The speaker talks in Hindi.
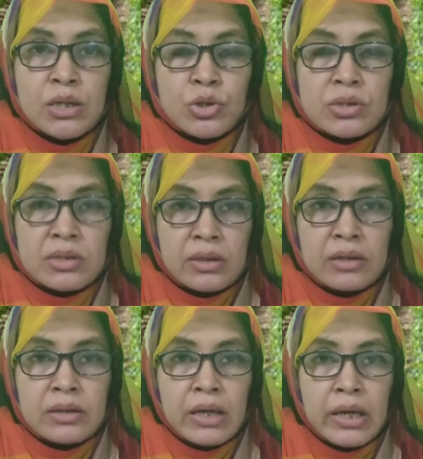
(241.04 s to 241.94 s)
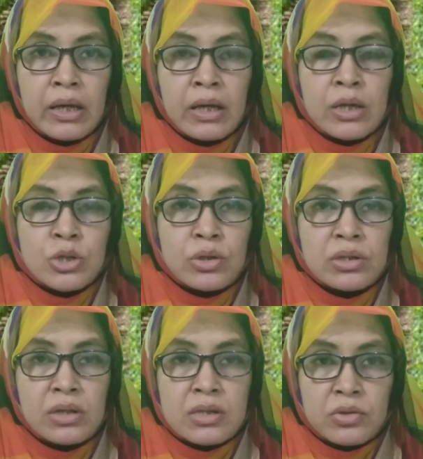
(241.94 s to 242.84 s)
की जो सनत है जो
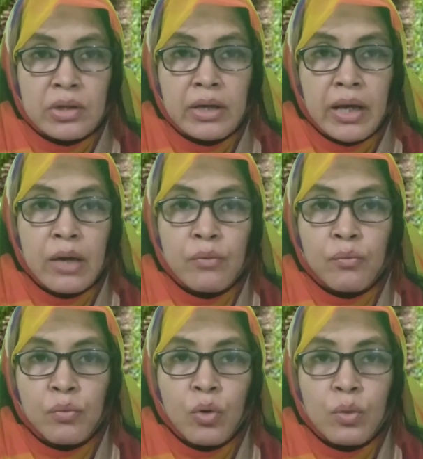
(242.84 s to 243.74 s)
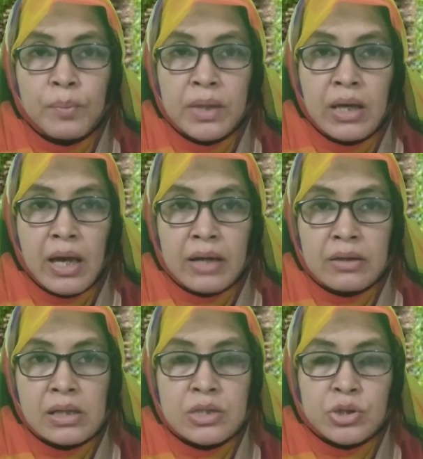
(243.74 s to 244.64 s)
इंडस्ट्री है वो भी
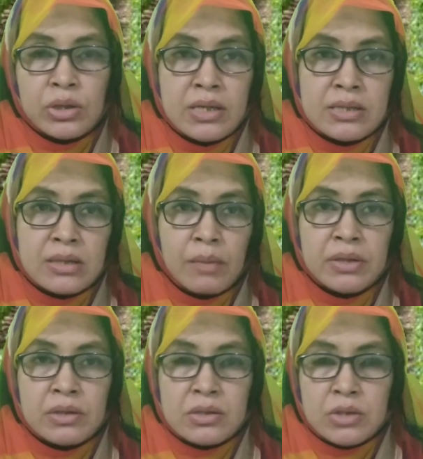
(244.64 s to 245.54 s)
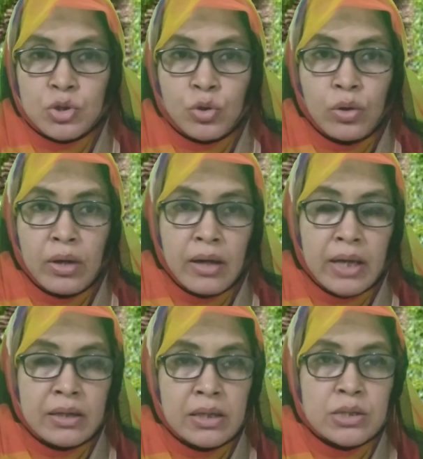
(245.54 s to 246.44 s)
एग्रीकल्चर की सब इंडस्ट्री जो
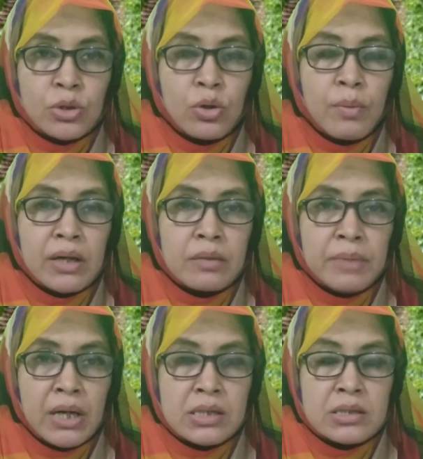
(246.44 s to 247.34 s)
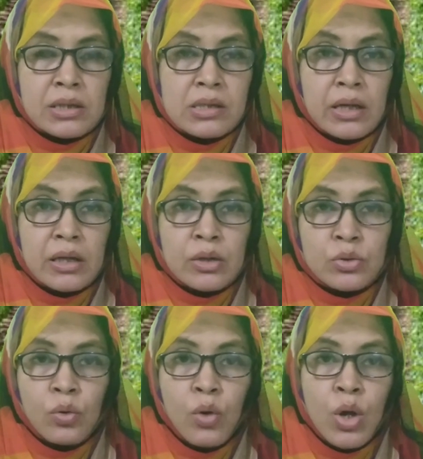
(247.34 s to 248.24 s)
एग्रीकल्चर को हम आगे बढ़ाते चले जाएंगे
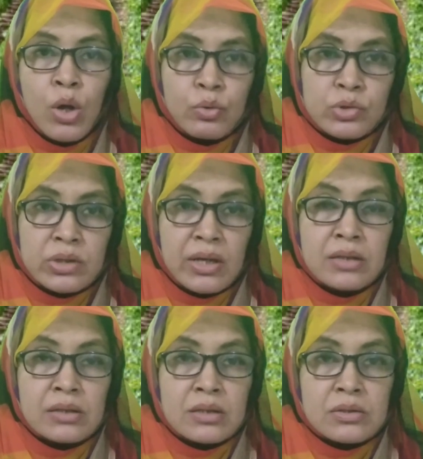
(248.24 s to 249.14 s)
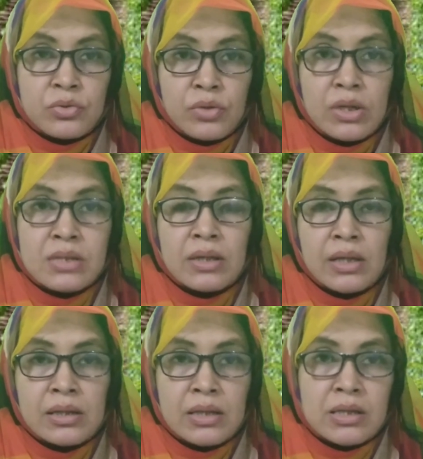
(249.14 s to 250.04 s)
तो उससे ये इंडस्ट्रीज़
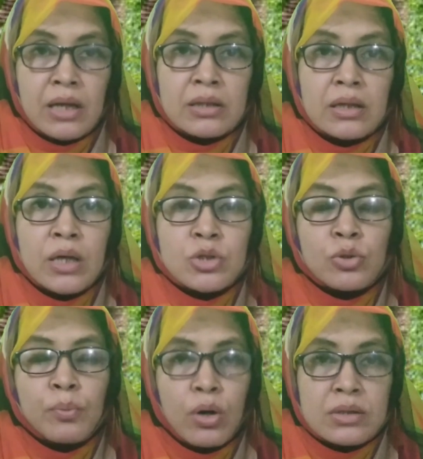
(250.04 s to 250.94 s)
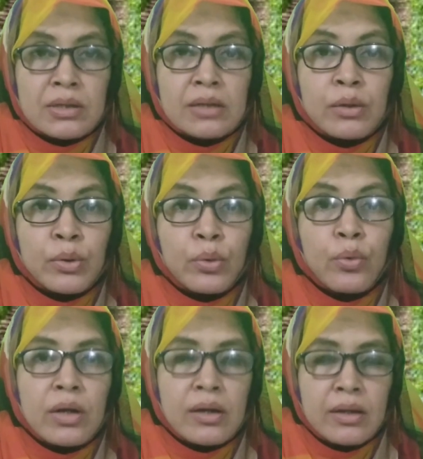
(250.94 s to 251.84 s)
निकलती जाती हैं जो बहुत ज़्यादा
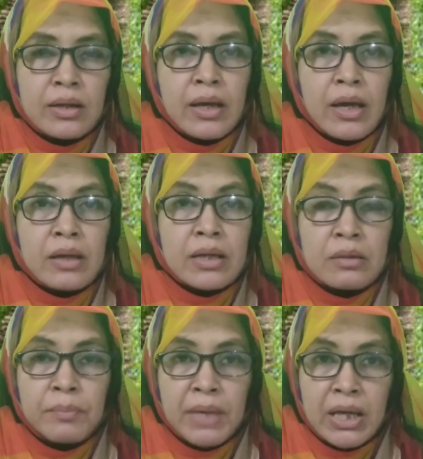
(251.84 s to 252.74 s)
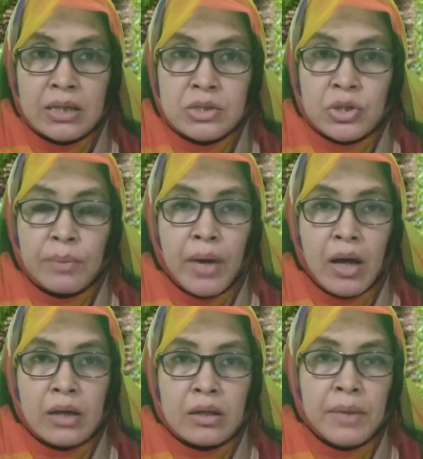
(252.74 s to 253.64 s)
ग्रो कर रही हैं यानी मेन जब
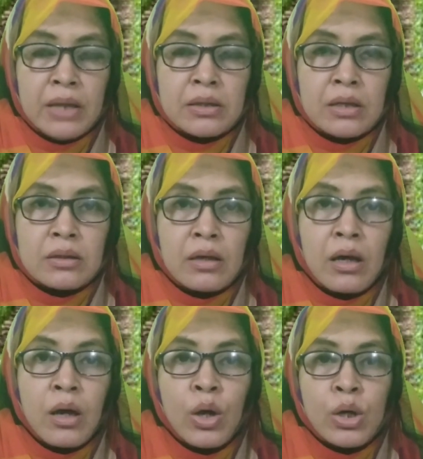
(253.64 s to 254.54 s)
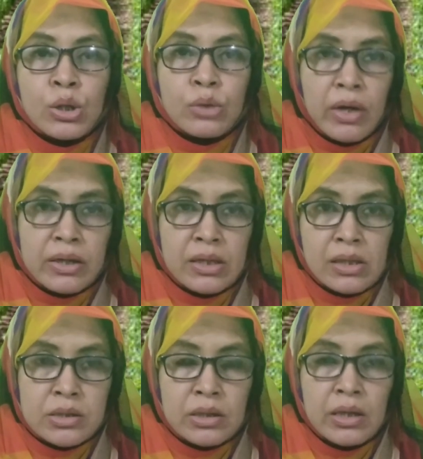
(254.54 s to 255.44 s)
आगे बात आती है तो वो
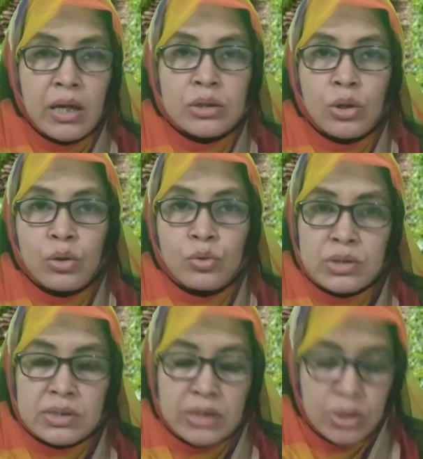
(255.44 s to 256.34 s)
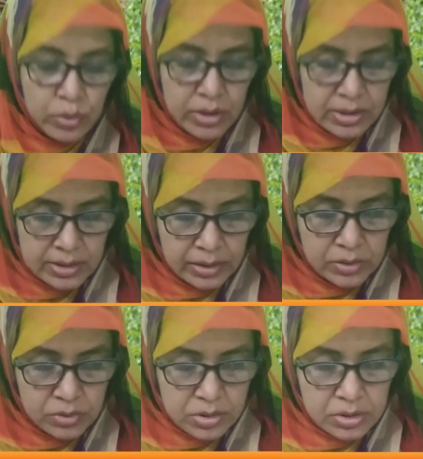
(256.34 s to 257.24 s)
एग्रीकल्चर की आती है और उससे जो ये सारी
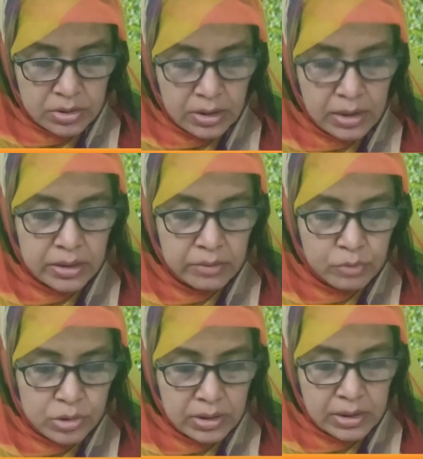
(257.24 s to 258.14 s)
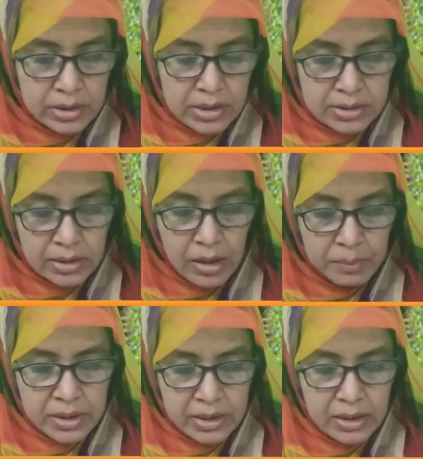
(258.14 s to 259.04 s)
इंडस्ट्रीज निकलती हैं वो उससे निकलती हैं इस
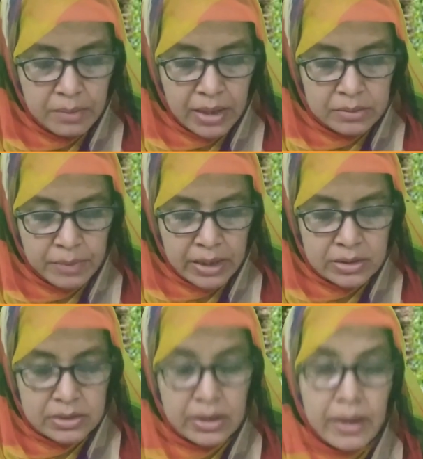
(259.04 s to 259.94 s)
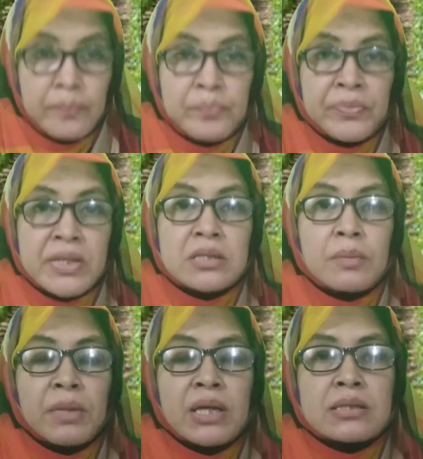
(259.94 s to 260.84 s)
कारपेंटिंग के बाद बात करते हैं
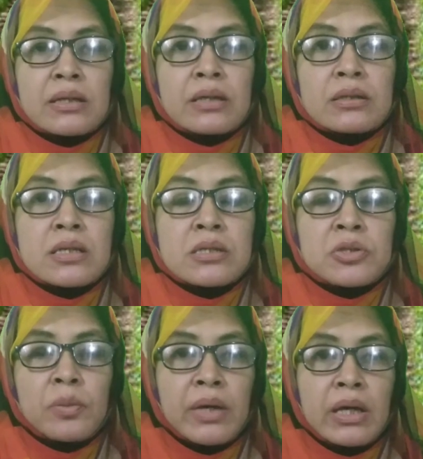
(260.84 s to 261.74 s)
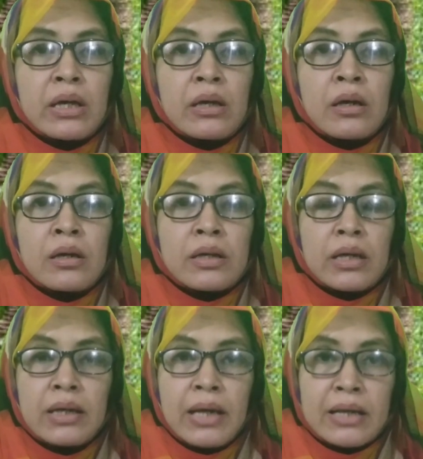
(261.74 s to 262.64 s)
चमड़े की सनत की चमड़े
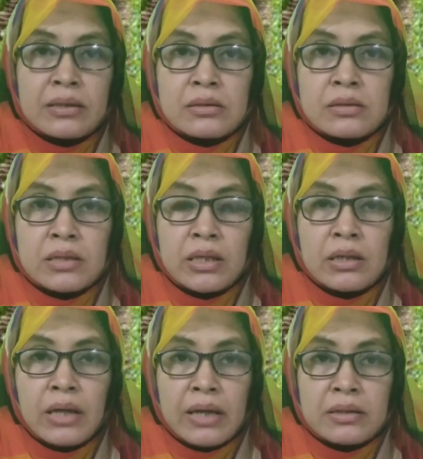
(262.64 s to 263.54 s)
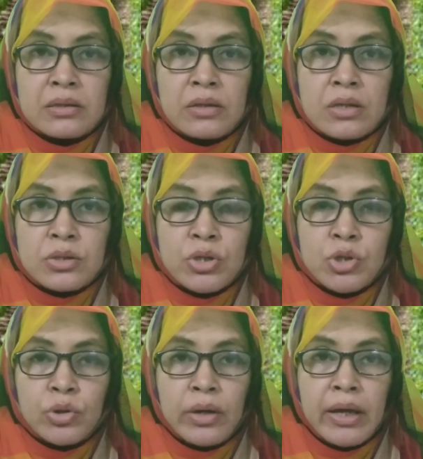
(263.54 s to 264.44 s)
यानी लेदर की लेदर
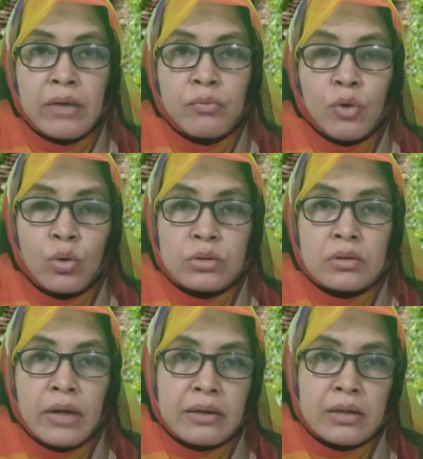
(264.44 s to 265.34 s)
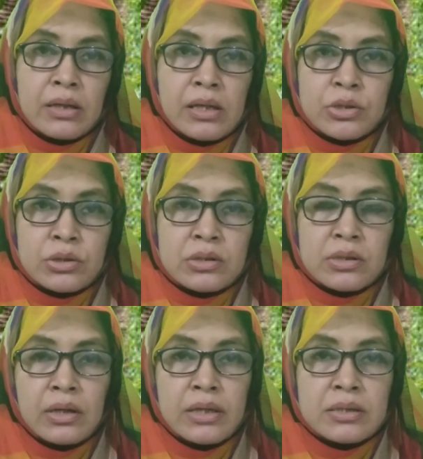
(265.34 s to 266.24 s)
इंडस्ट्री जो है वो ख़ुद एग्रीकल्चर
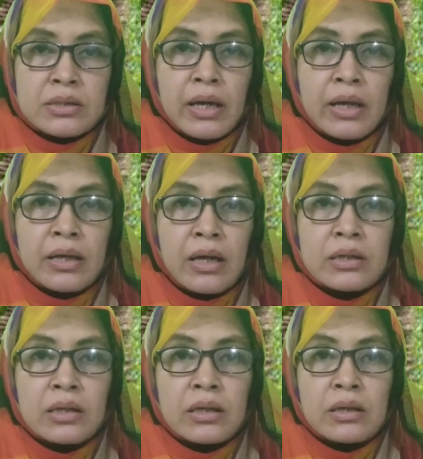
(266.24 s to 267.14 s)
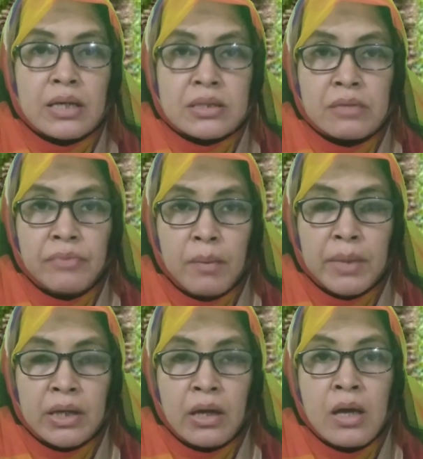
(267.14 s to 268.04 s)
से रिलेटेड है यानी कैटल
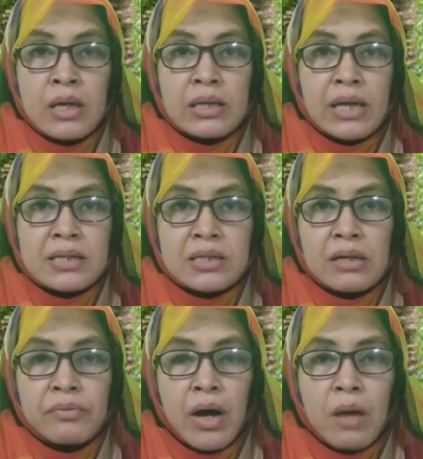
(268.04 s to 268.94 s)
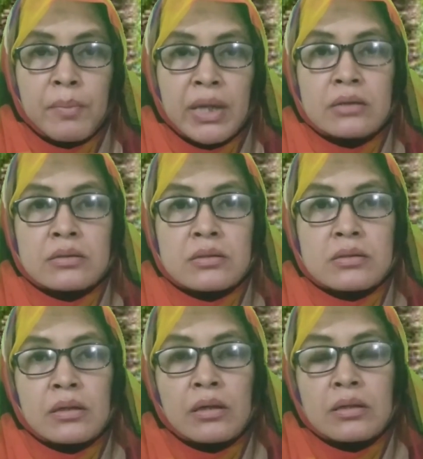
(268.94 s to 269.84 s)
फार्मिंग कैटल फार्मिंग
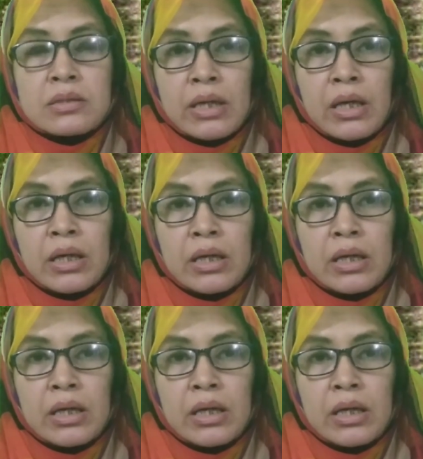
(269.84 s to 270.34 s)
से